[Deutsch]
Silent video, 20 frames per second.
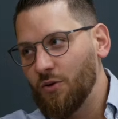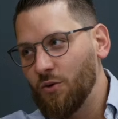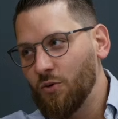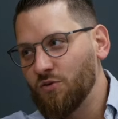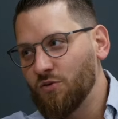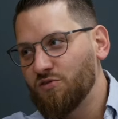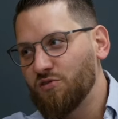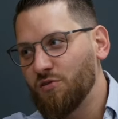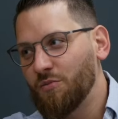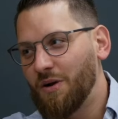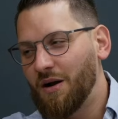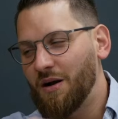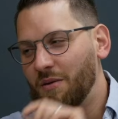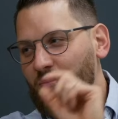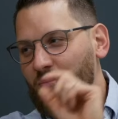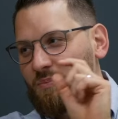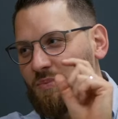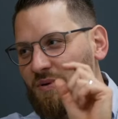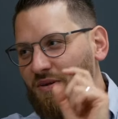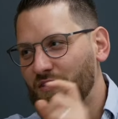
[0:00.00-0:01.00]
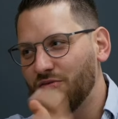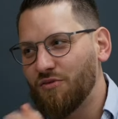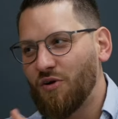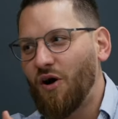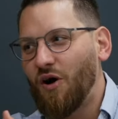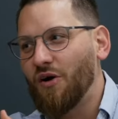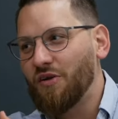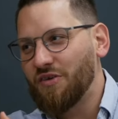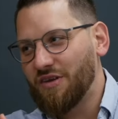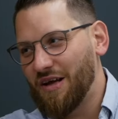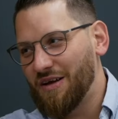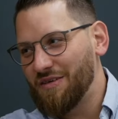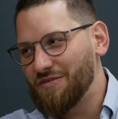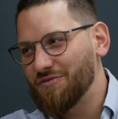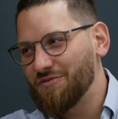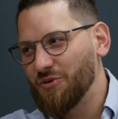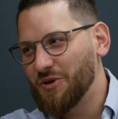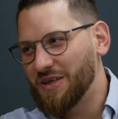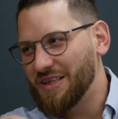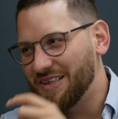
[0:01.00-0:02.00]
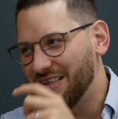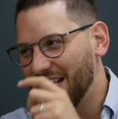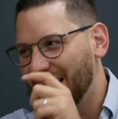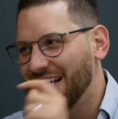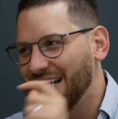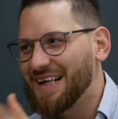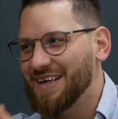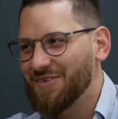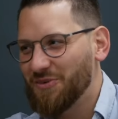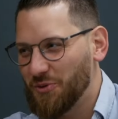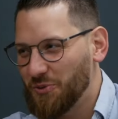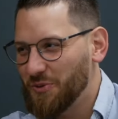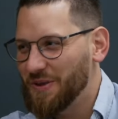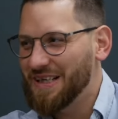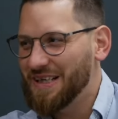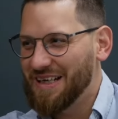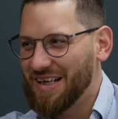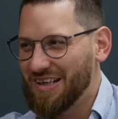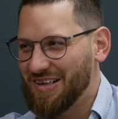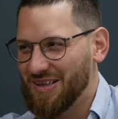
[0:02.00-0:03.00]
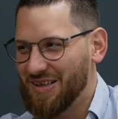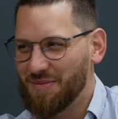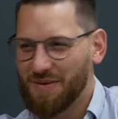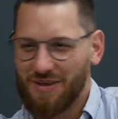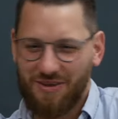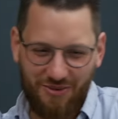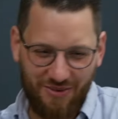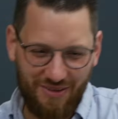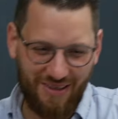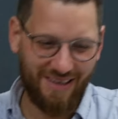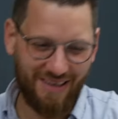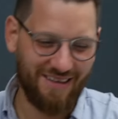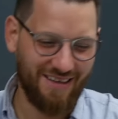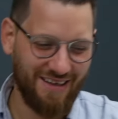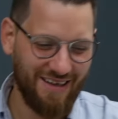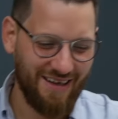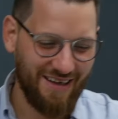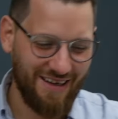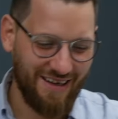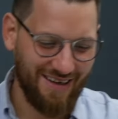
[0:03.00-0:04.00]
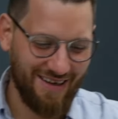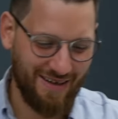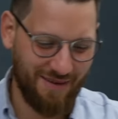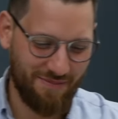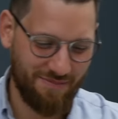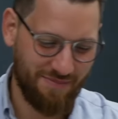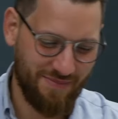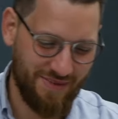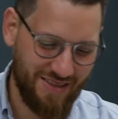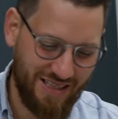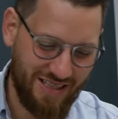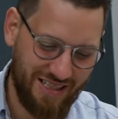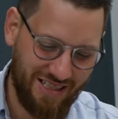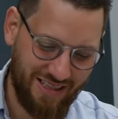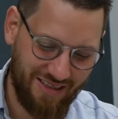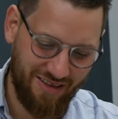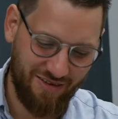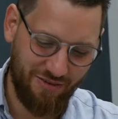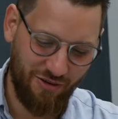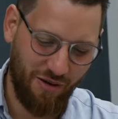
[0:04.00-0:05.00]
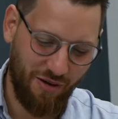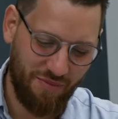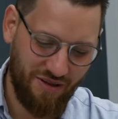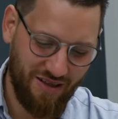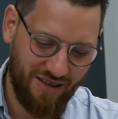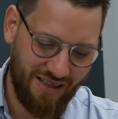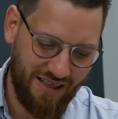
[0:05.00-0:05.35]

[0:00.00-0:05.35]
und schon mal ein bisschen vorausgreifen, wo ich denke, wo du hingehst damit und mhm. dann ähm, dich das noch ein bisschen